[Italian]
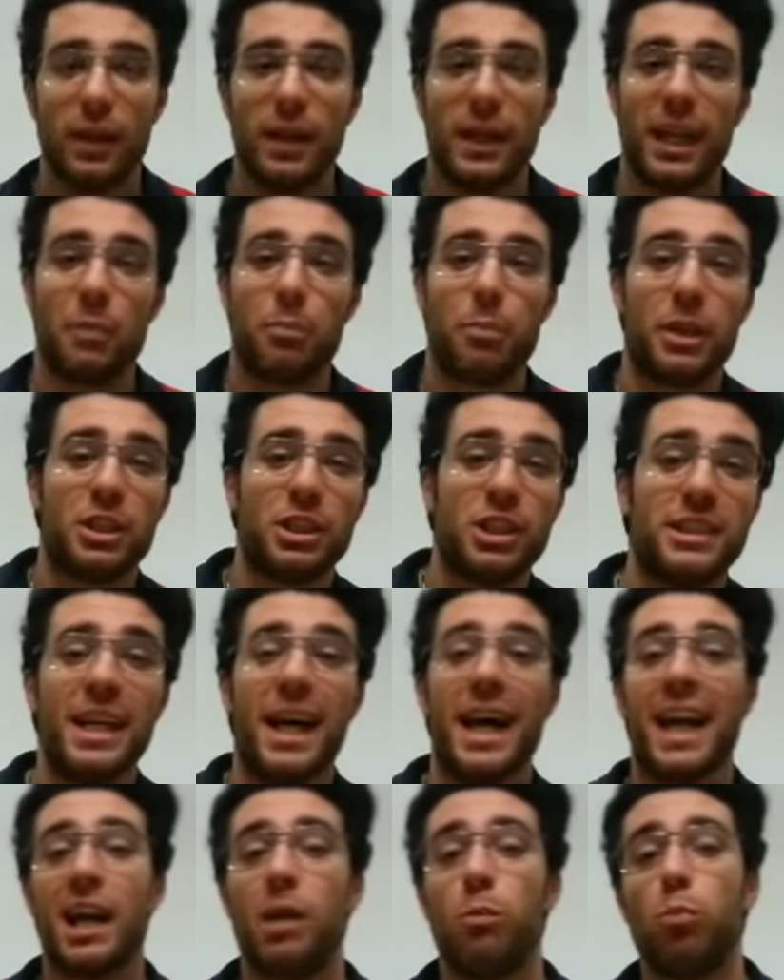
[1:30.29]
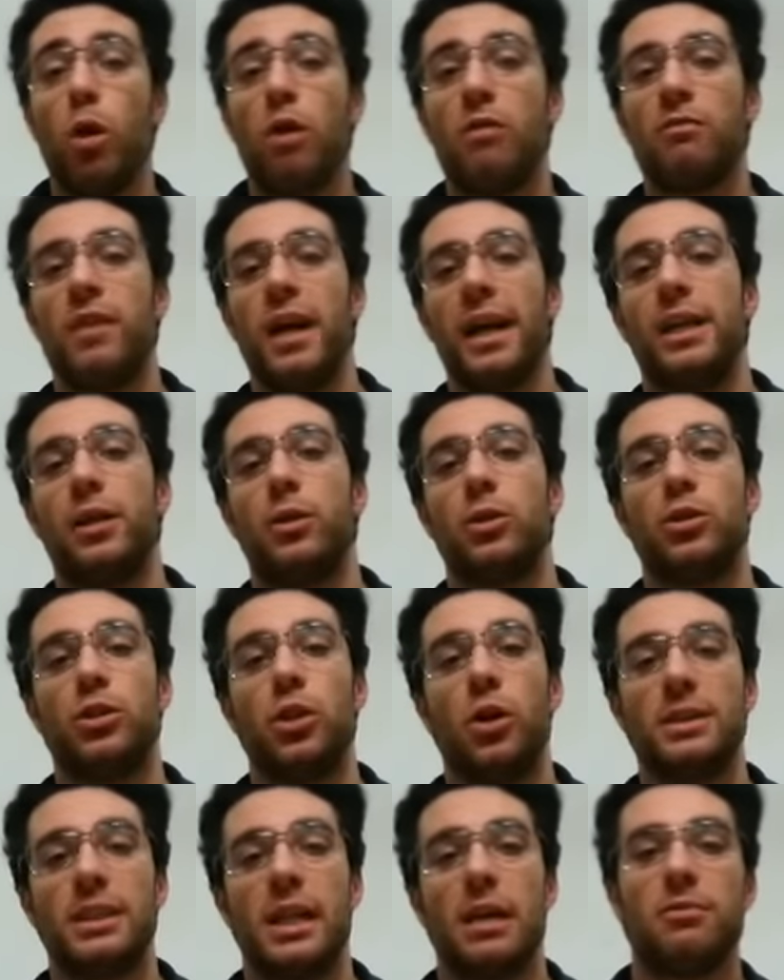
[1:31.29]
E per citare il buon vecchio
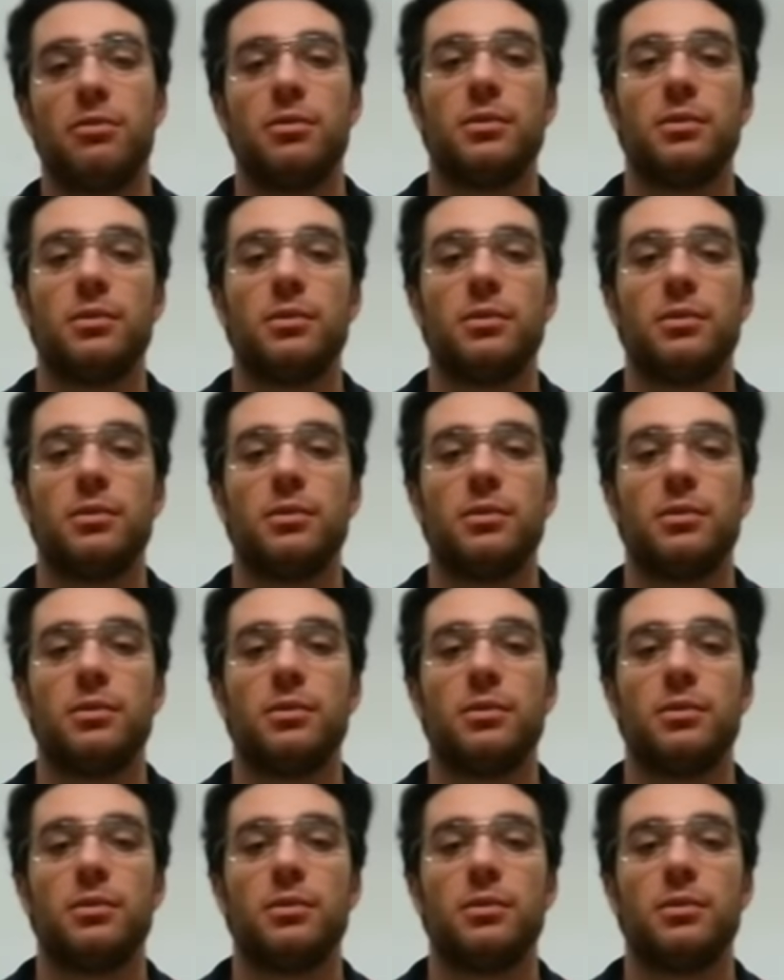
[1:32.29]
Joseph,